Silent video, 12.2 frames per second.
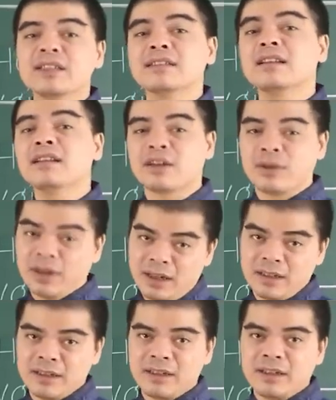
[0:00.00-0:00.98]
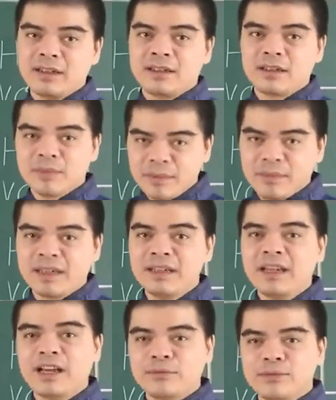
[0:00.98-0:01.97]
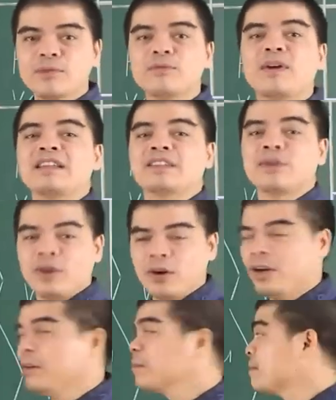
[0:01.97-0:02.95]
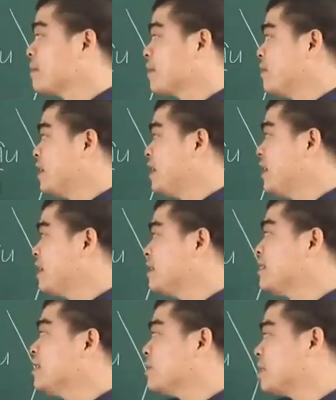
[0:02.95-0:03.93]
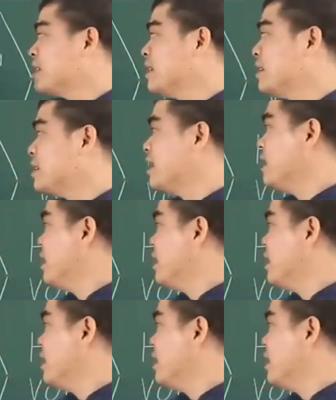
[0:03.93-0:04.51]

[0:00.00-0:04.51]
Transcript: sẽ rất là có lợi được may mắn hạnh phúc và giàu có vậy đây là những người tuổi thìn